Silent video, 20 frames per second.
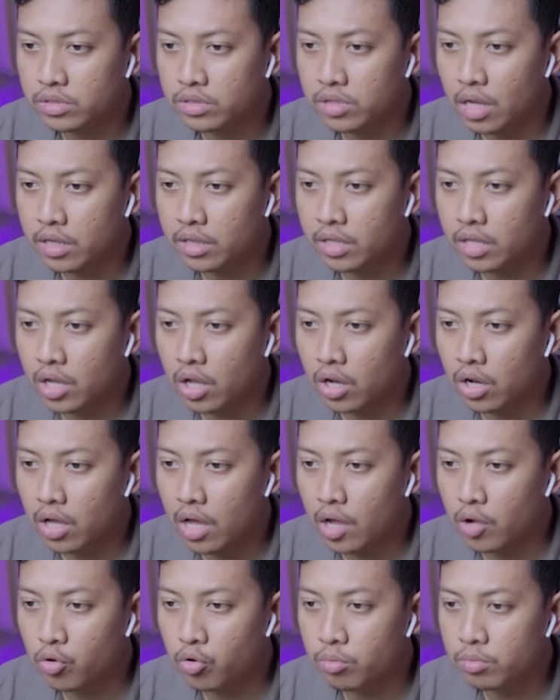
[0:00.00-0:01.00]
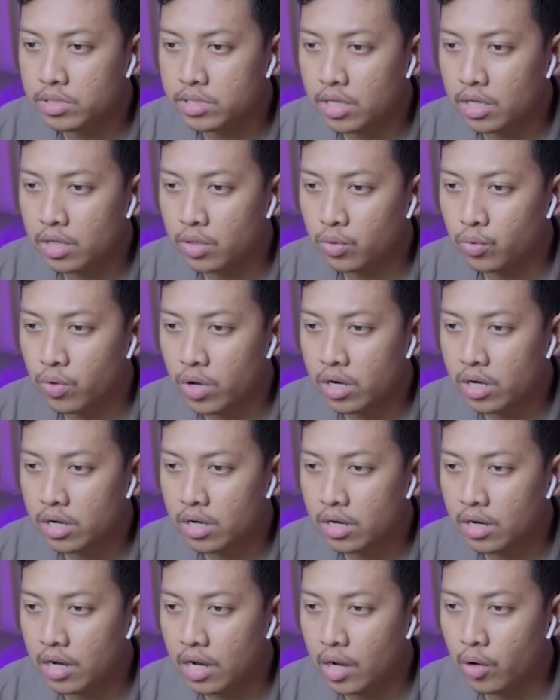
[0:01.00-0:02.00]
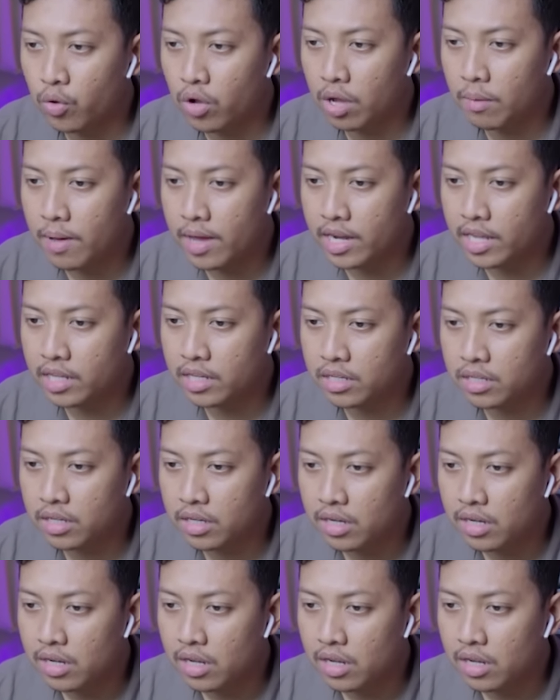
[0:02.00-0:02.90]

Nanti kalau aku bisa keluar, aku kabarin.